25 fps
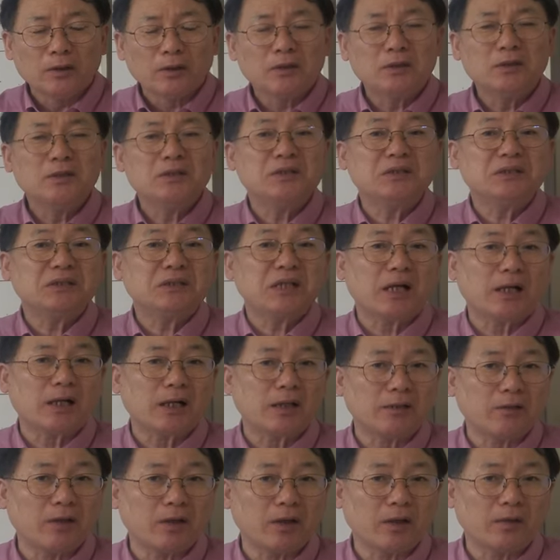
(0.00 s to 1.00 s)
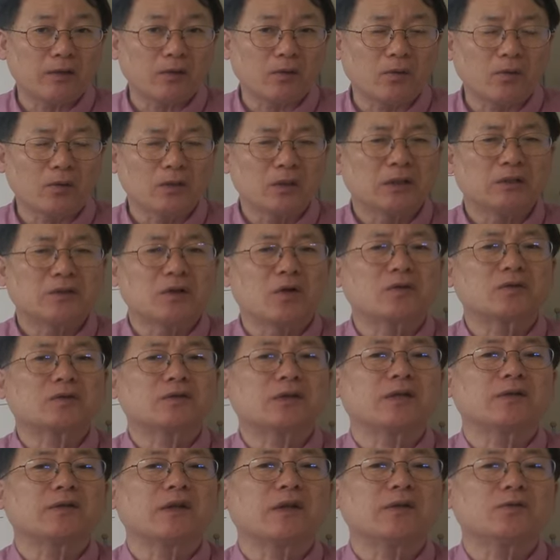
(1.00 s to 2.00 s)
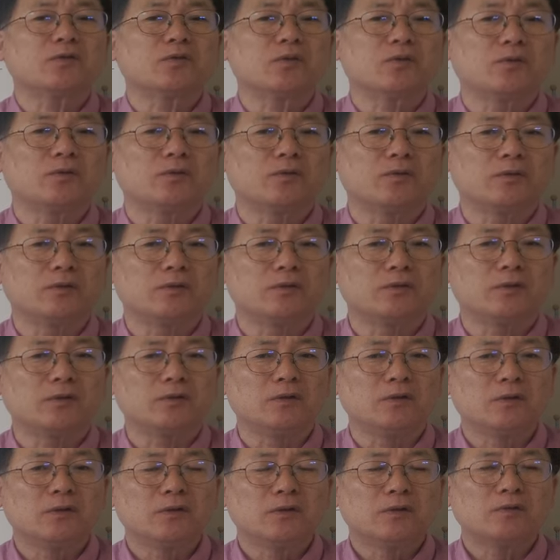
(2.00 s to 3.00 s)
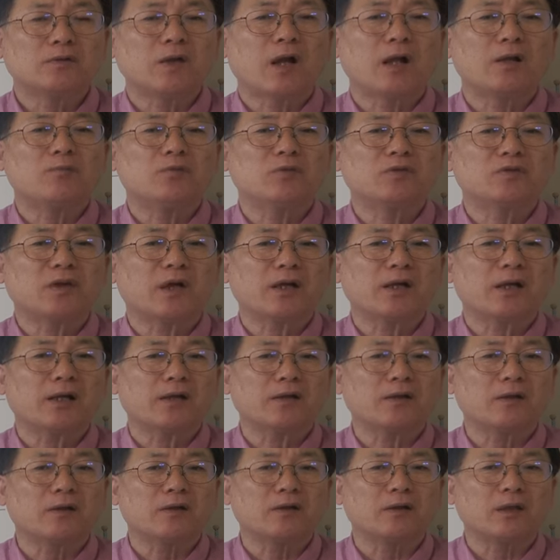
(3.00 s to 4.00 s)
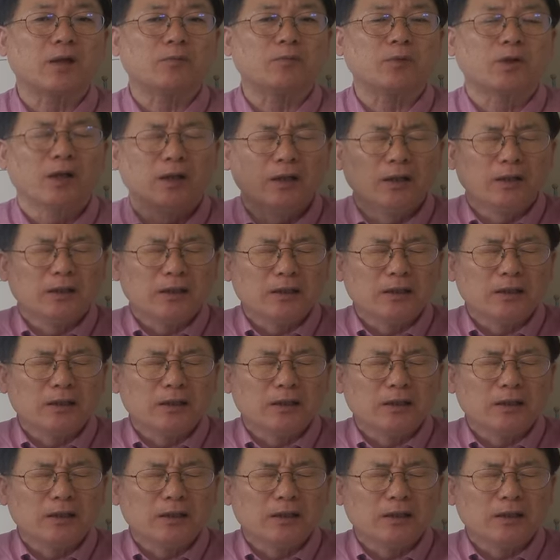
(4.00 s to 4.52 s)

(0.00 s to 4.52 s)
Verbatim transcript: 큰 자가 돼야 되고 적자 생존의 삶을 살아야 되기 때문에